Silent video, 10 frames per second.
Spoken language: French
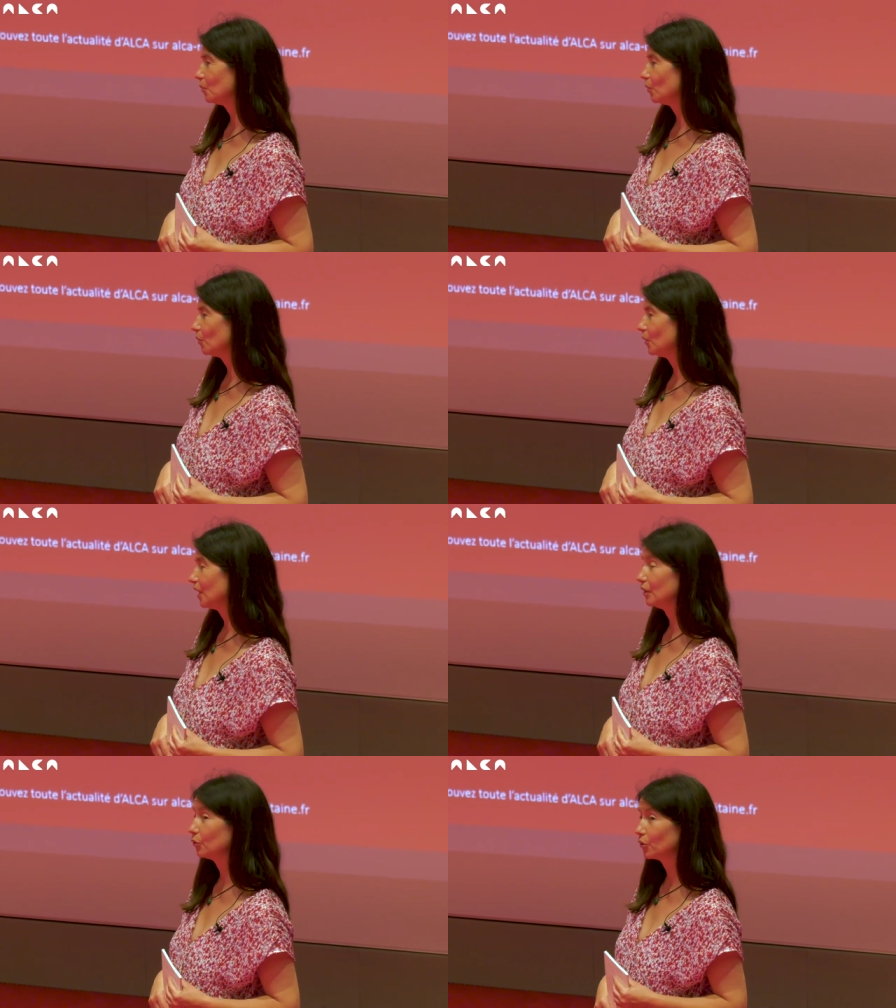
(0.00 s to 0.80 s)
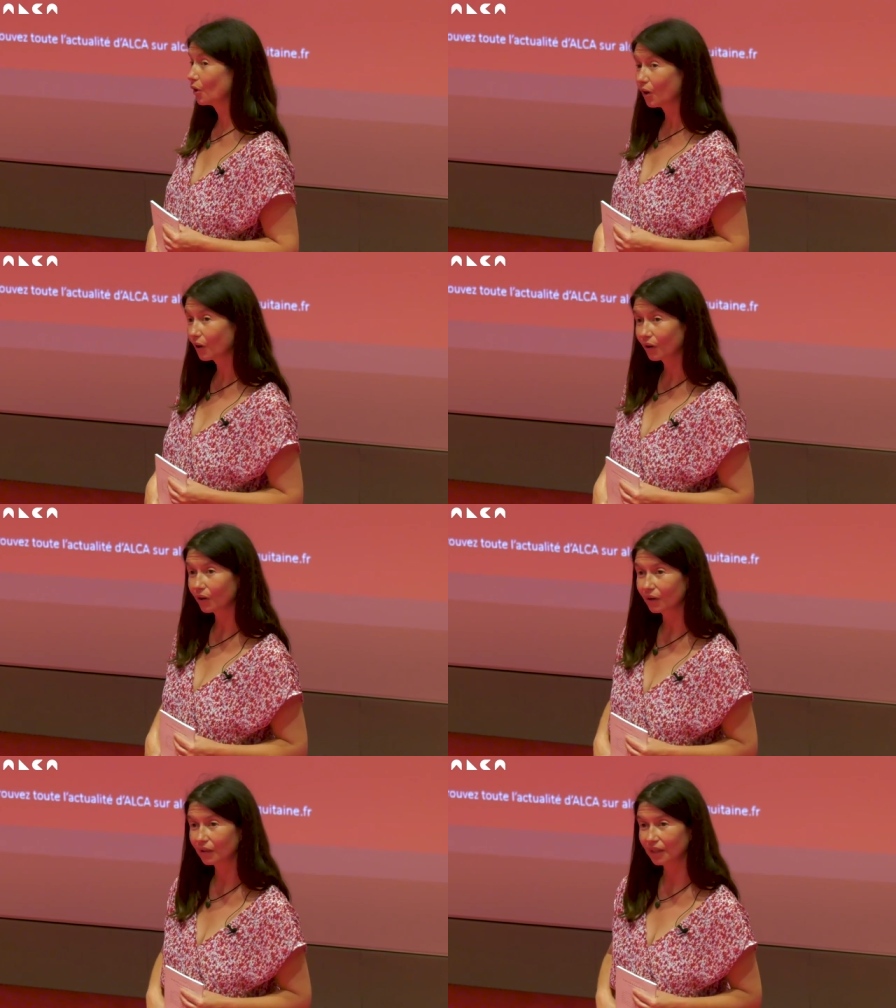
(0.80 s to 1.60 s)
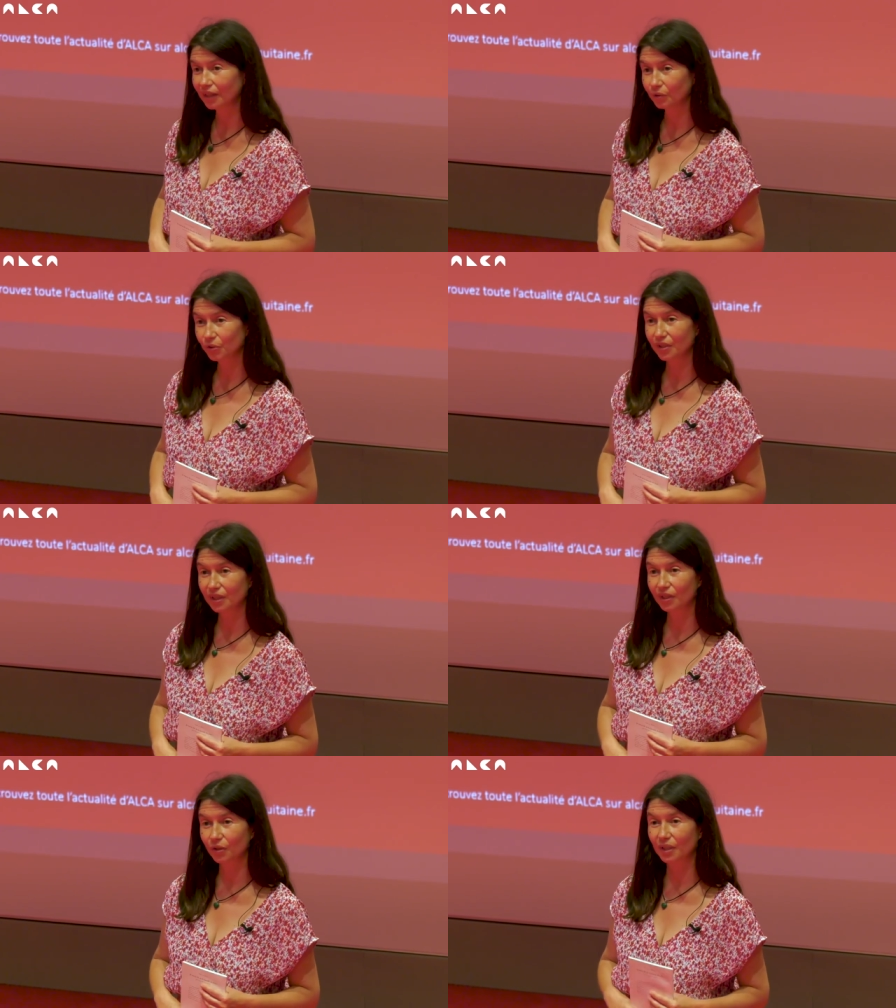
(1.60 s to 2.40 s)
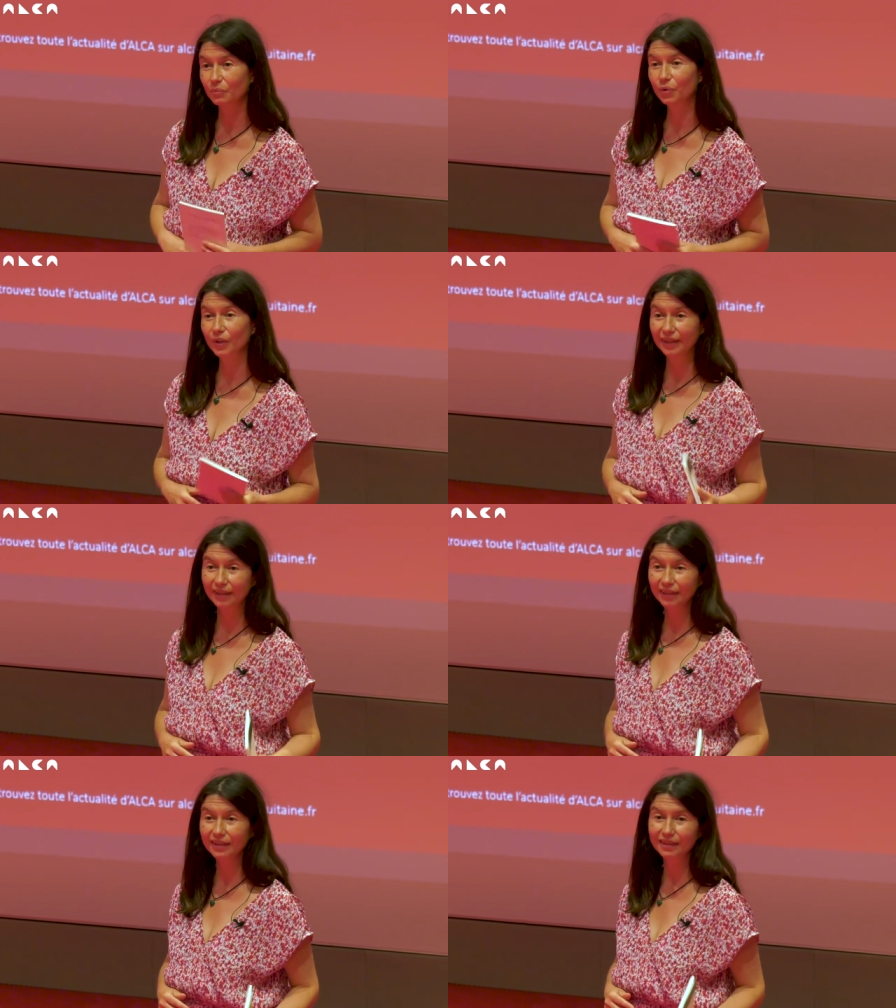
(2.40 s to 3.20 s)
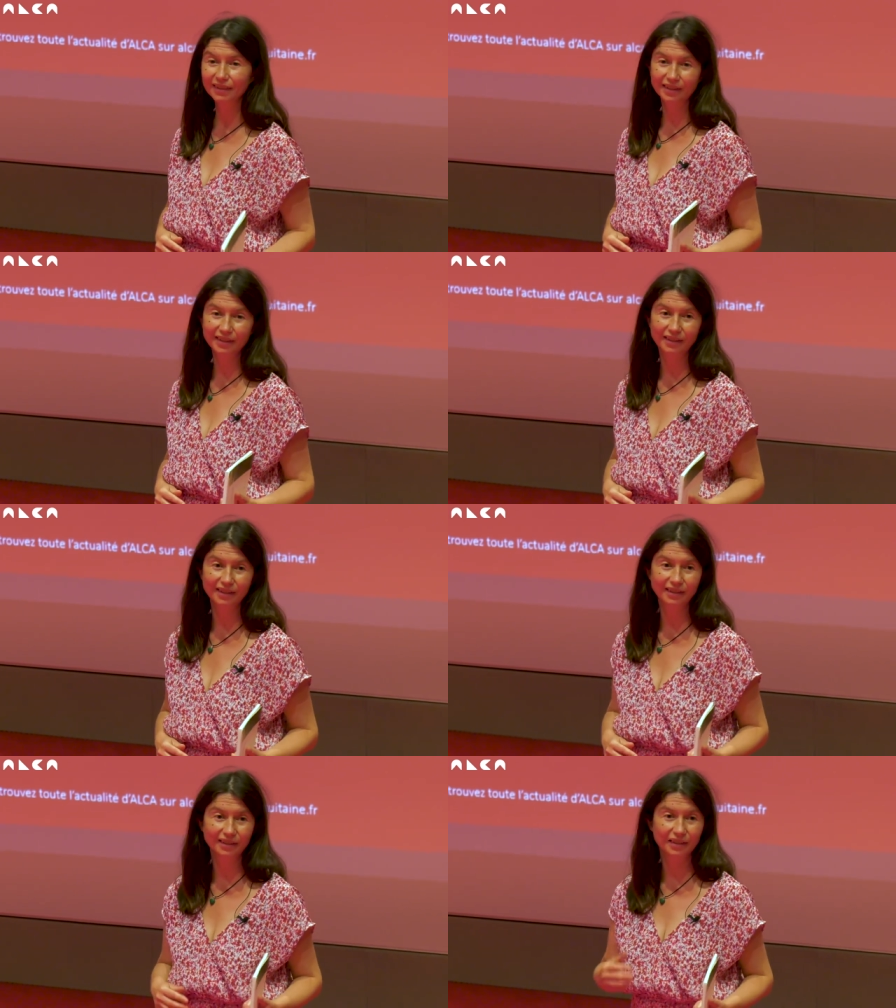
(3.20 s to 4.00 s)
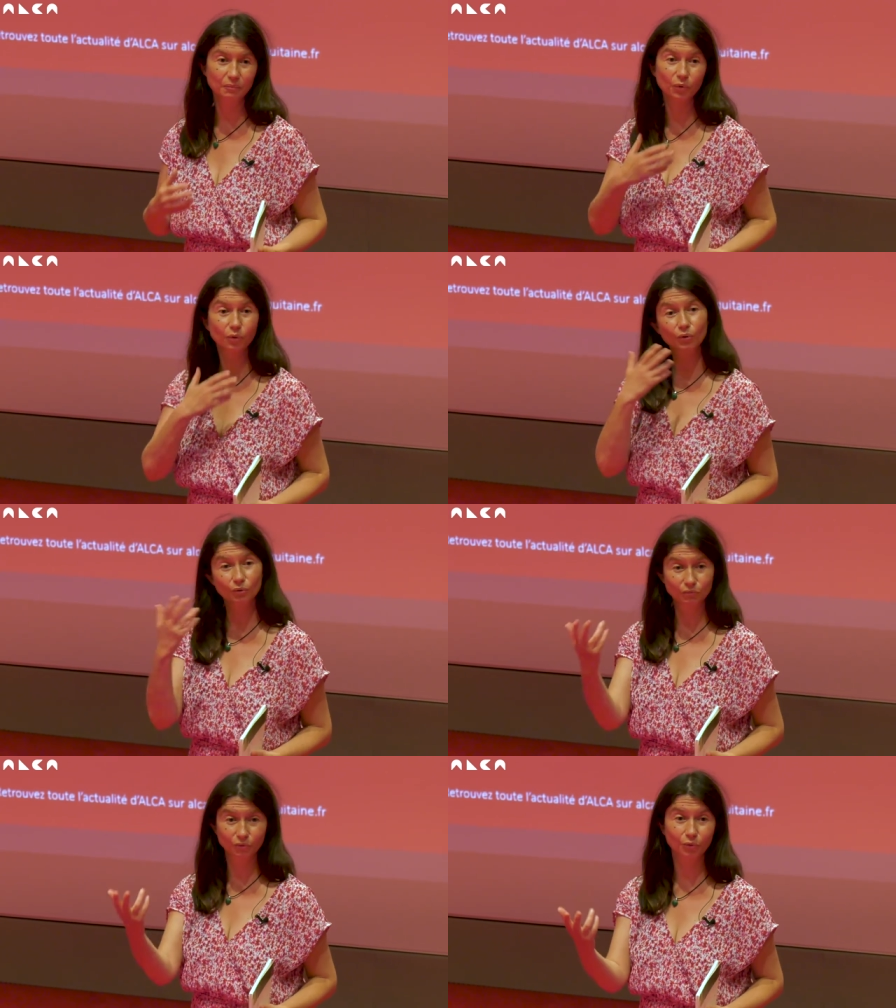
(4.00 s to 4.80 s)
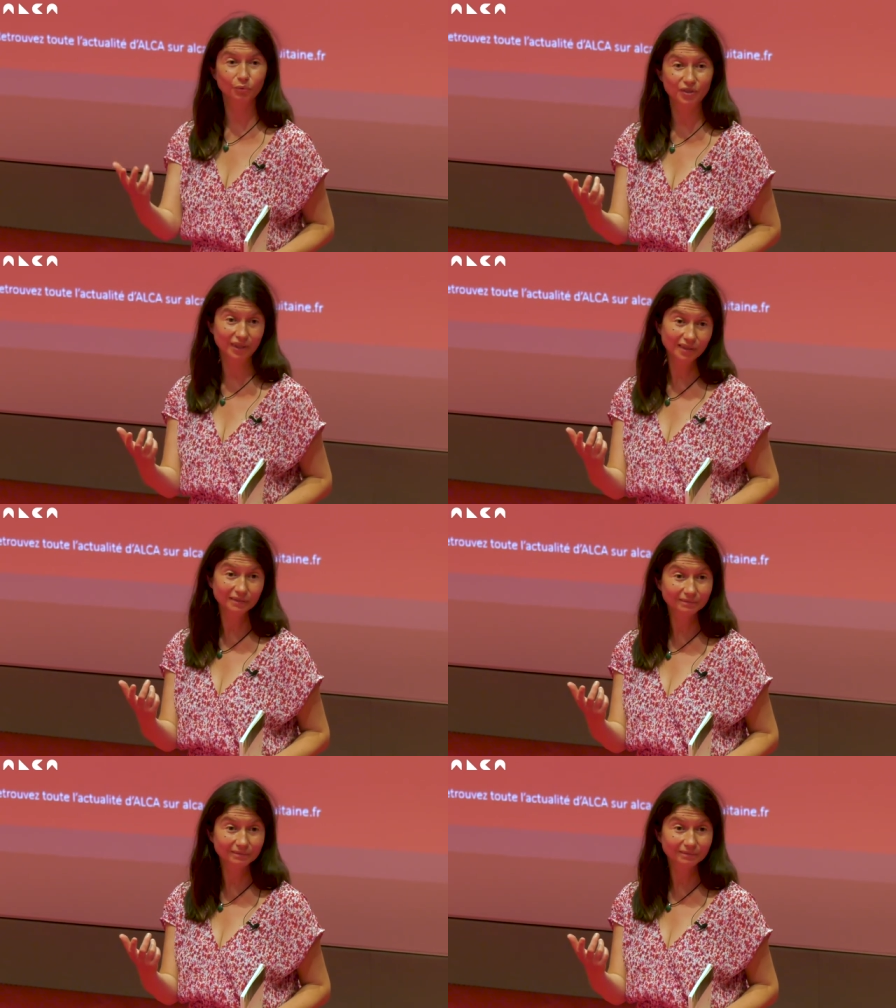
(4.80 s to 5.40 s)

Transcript: mots et le corps et aussi euh, les mots écrits et les mots qu'on dit.